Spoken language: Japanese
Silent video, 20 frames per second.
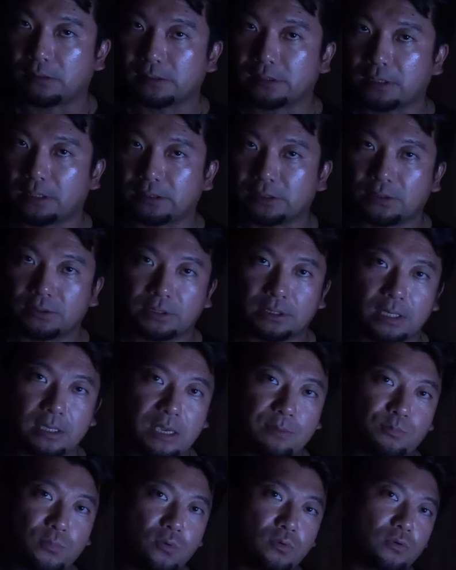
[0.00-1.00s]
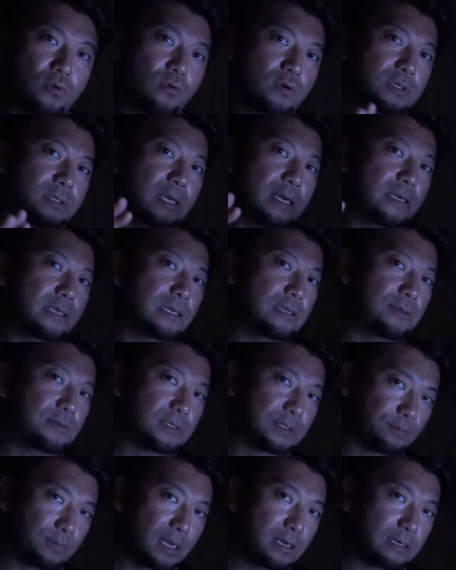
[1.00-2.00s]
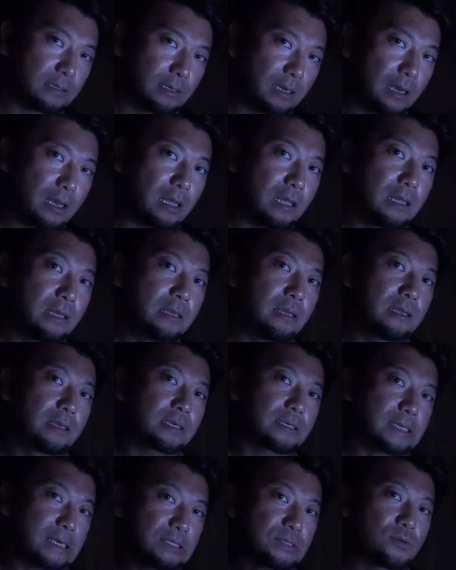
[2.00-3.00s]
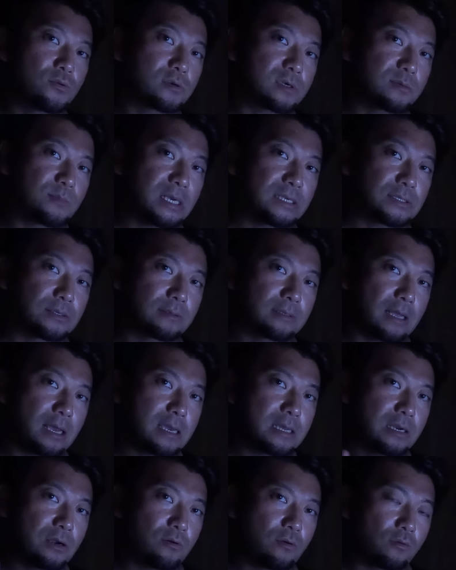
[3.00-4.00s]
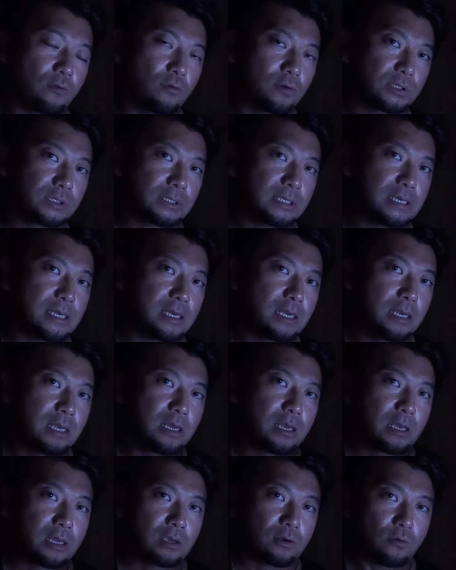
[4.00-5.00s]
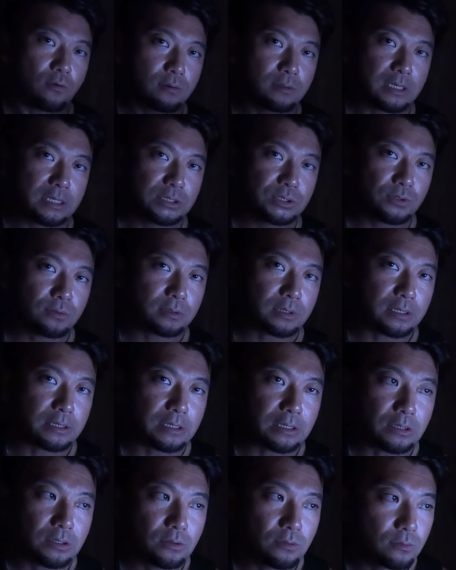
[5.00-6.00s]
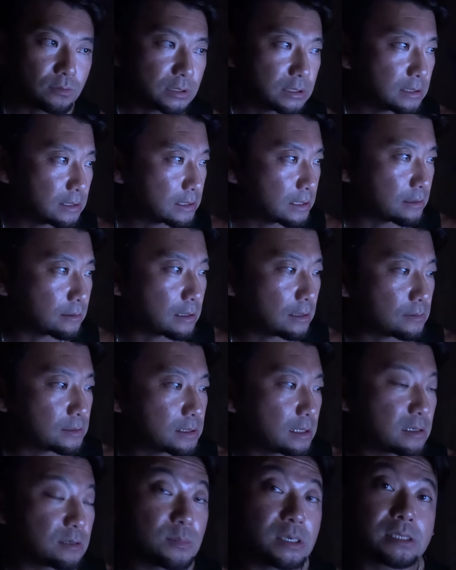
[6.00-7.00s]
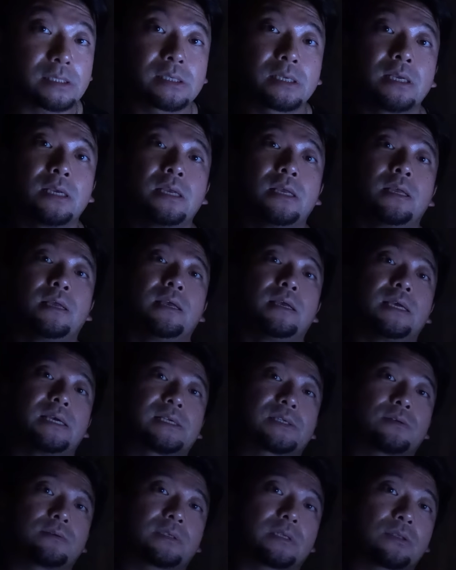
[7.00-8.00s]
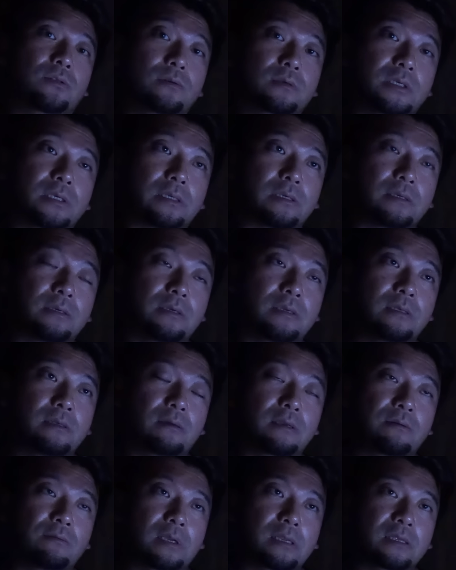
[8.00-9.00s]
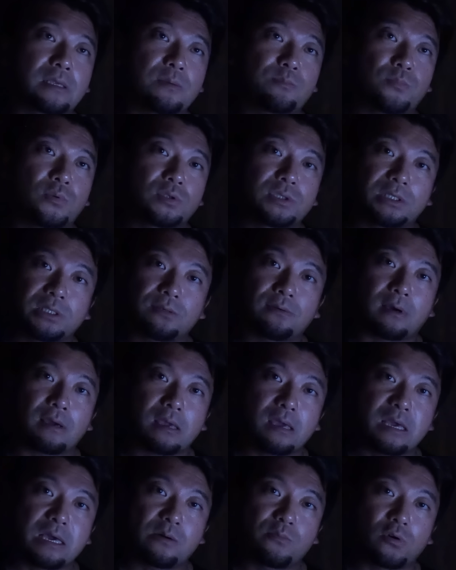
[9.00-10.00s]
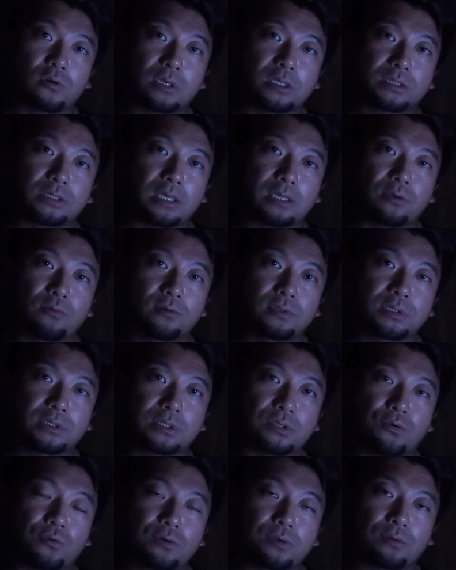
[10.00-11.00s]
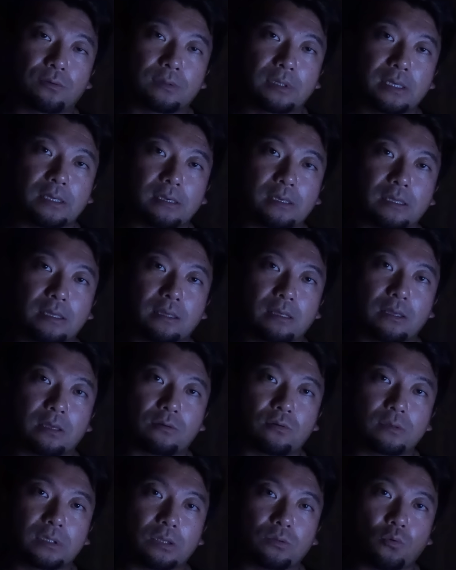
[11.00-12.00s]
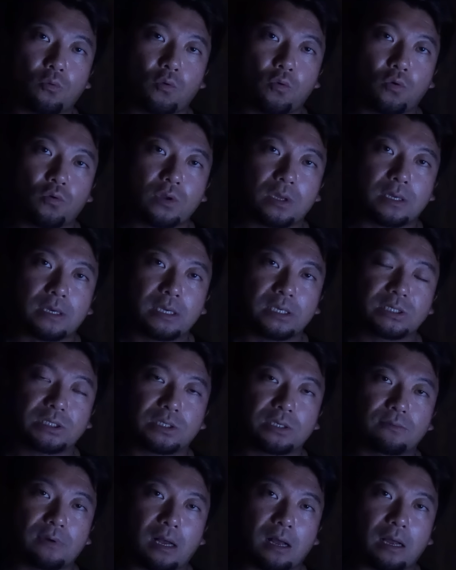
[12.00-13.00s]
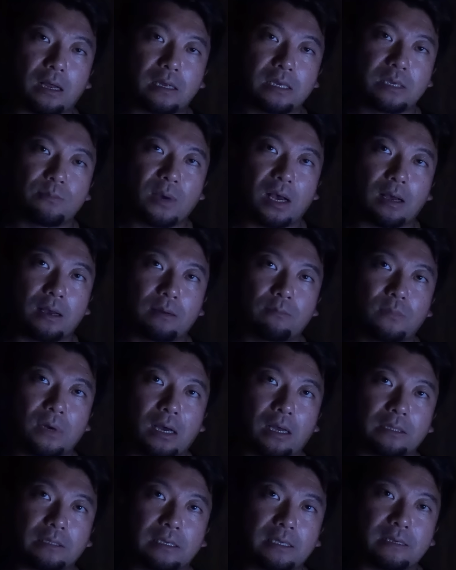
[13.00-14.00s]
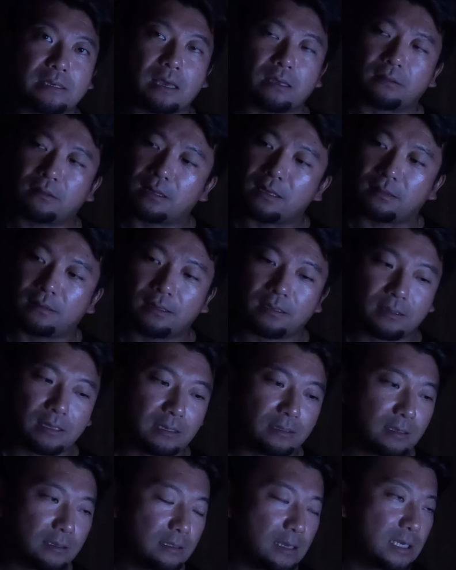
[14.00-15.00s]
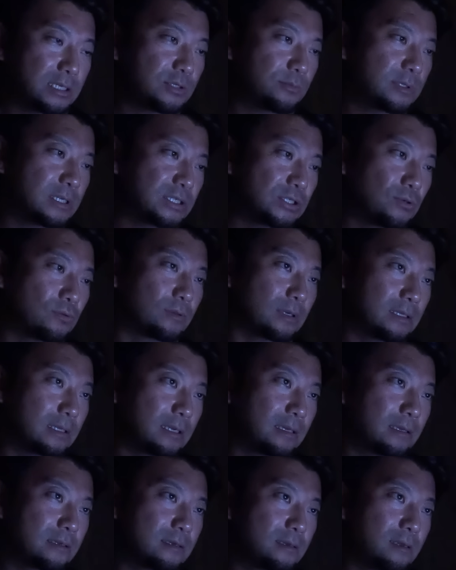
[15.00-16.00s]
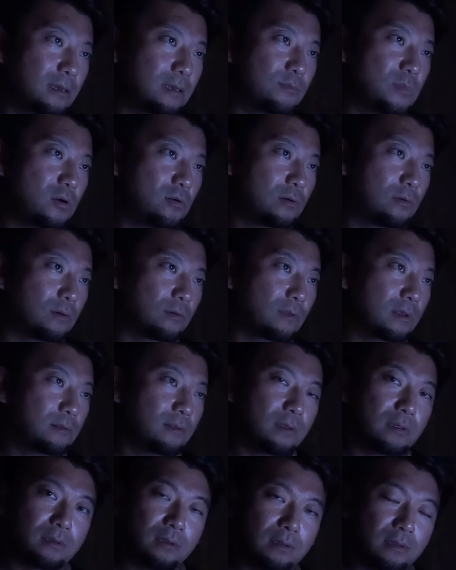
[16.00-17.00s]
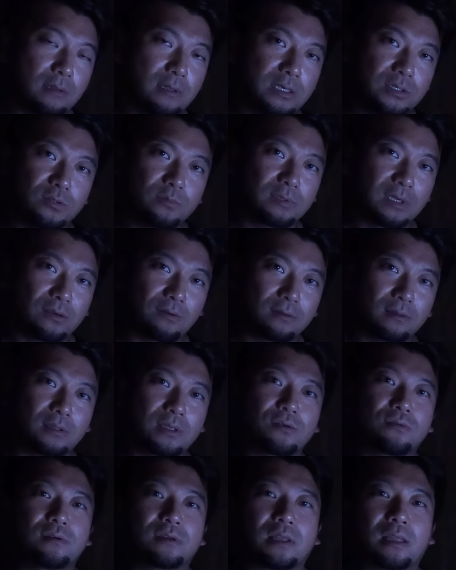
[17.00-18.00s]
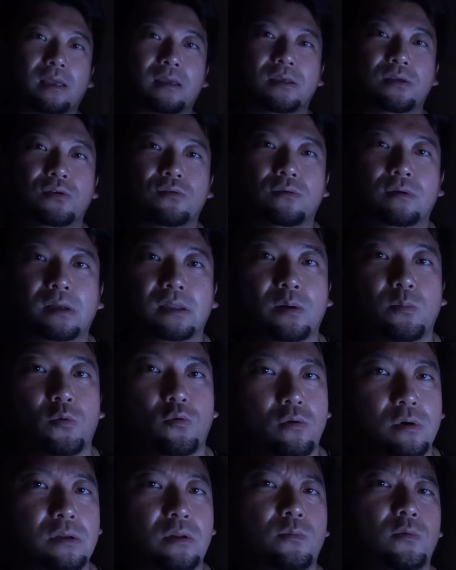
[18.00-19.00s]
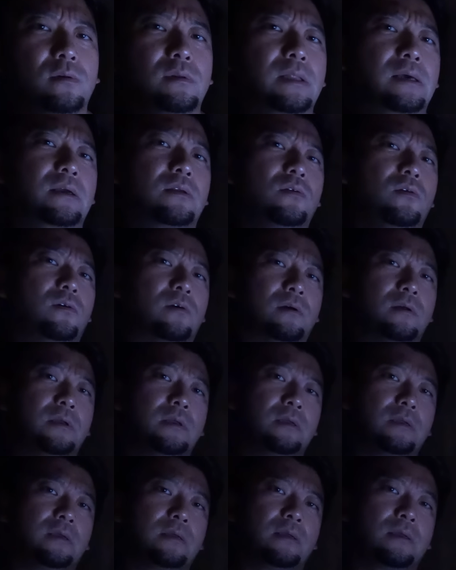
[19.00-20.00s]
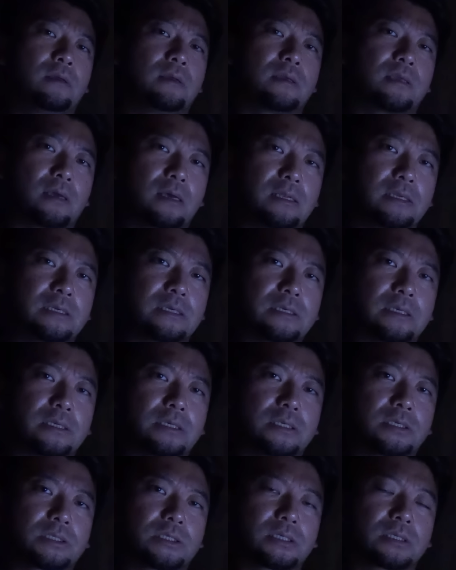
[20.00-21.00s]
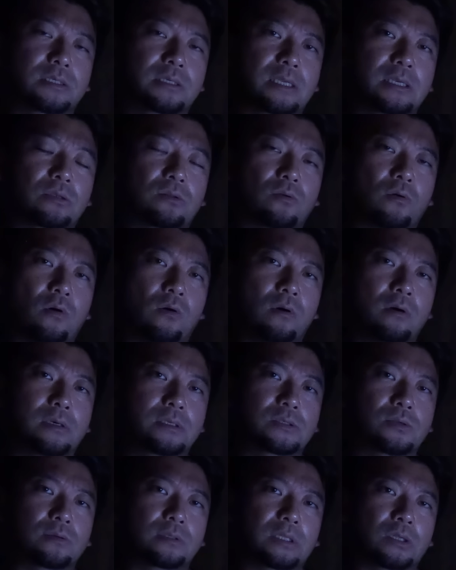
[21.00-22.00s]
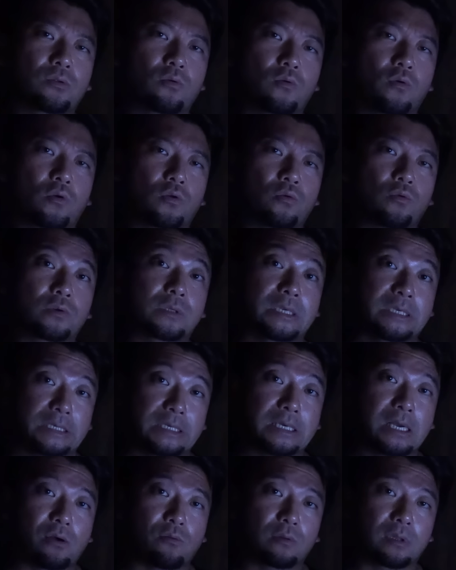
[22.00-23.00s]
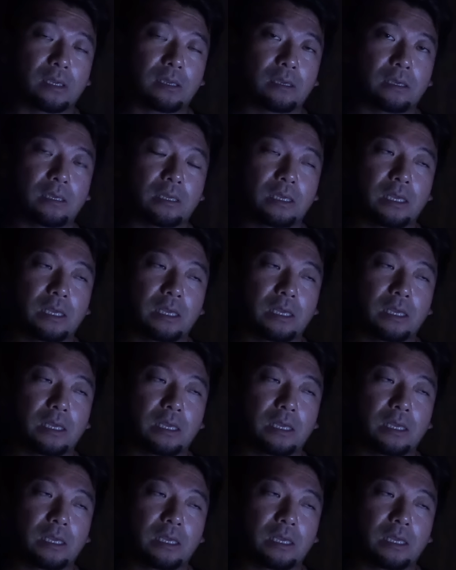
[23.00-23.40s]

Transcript: 可能性ある。そして日本国内にいるスパイが数多くいます。内乱を起こして混乱状態に陥らせる可能性あります。えー、そういった時、我々日本人は平和ボケした日本人が多いので、えー、こういったところに関しては、今、まあね、いや、全然大丈夫でしょうとかね、いや、もう全然大丈夫だよっていうふうにね、いう方も多いと思うんだけど、やはりしっかりとそういったところの危機感をね、